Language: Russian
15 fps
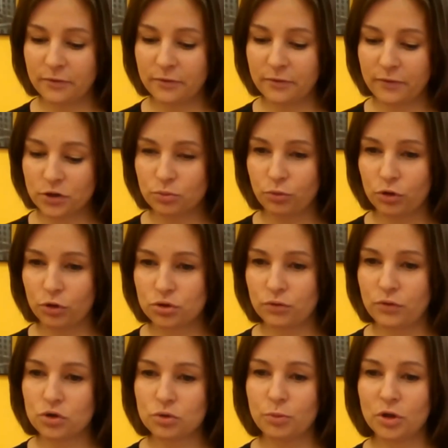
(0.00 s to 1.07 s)
вашу почту
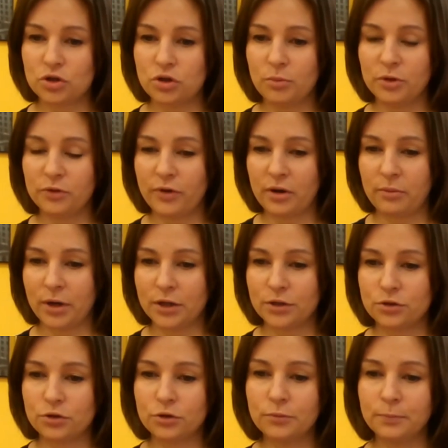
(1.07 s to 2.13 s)
вижу, пришлем
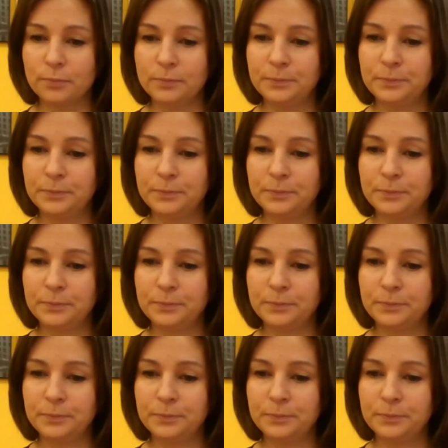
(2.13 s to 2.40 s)
информацию.